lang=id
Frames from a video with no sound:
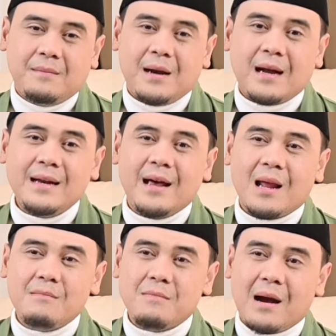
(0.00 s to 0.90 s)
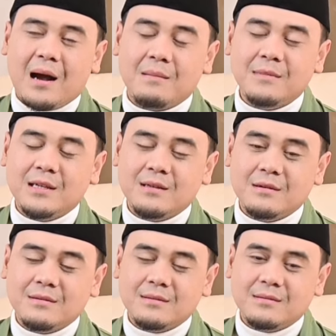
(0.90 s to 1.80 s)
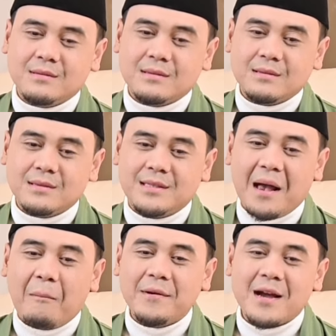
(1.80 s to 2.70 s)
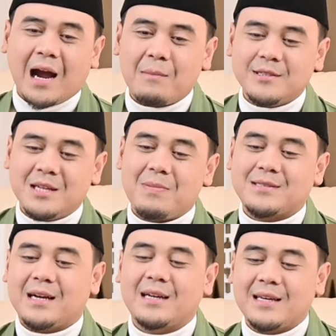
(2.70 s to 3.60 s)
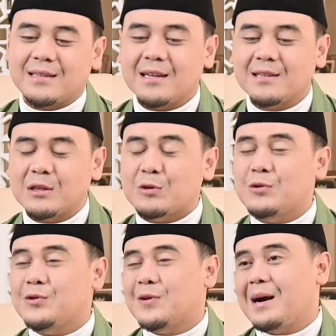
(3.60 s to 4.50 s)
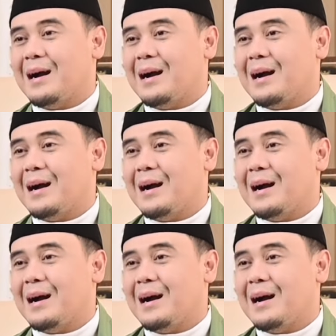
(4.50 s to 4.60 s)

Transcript: Maka dalam memahami siapa yang akan menjadi pasangan kita tentu